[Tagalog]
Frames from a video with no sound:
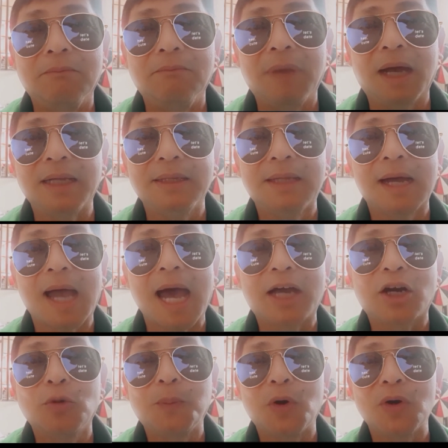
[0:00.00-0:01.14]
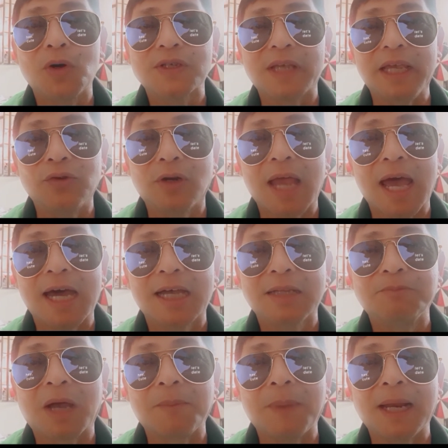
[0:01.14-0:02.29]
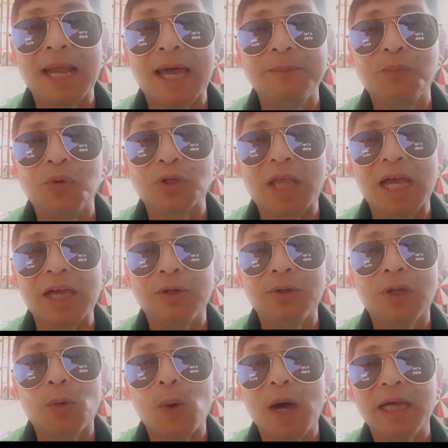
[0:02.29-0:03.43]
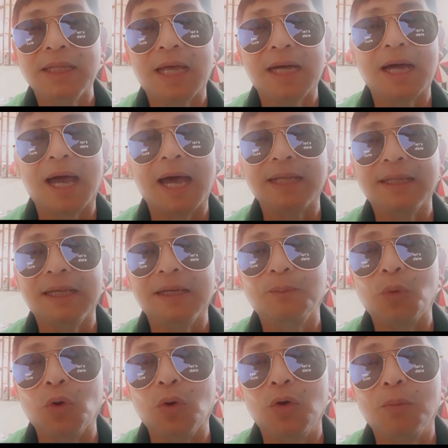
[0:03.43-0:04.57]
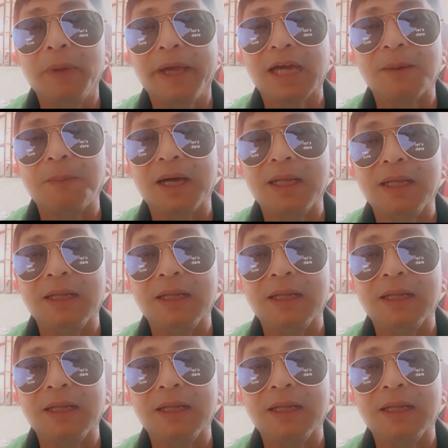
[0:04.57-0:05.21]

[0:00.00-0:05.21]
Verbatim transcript: Magandang araw po sa inyong lahat. Pagpalain po tayo nawa ng ating pupong may kapal.